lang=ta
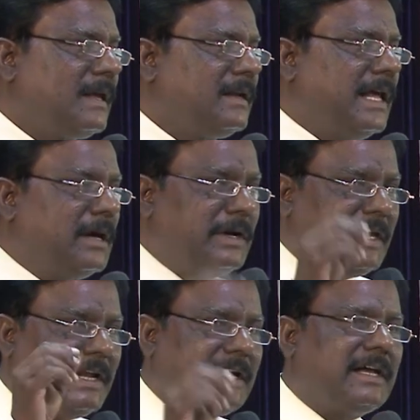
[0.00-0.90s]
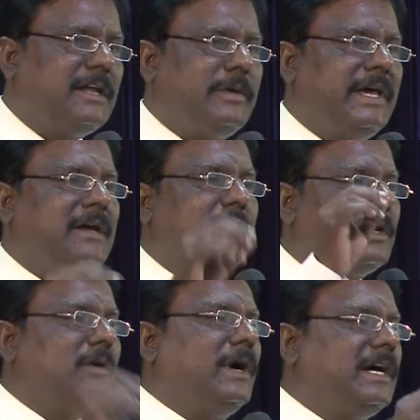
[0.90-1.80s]
தேவன் ஏற்கனவே
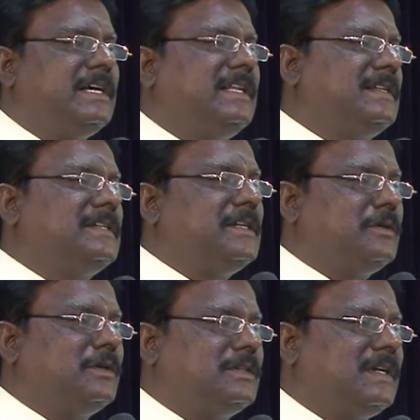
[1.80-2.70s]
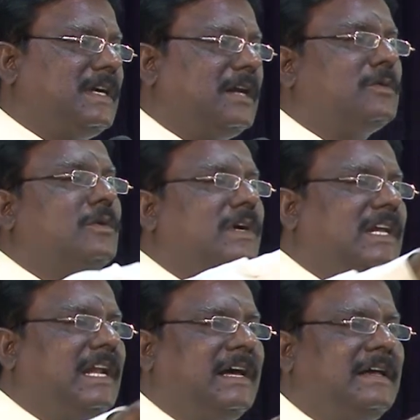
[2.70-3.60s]
ஒரு வாக்கு தத்துவத்தை கொடுத்திருக்கிறார்
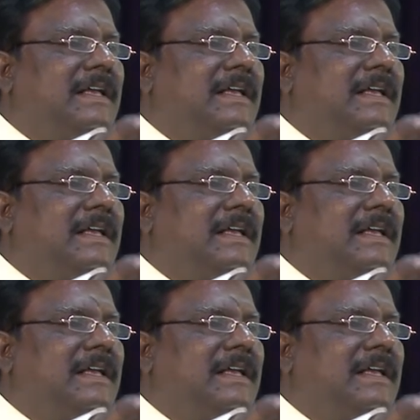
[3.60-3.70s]
உங்களிலே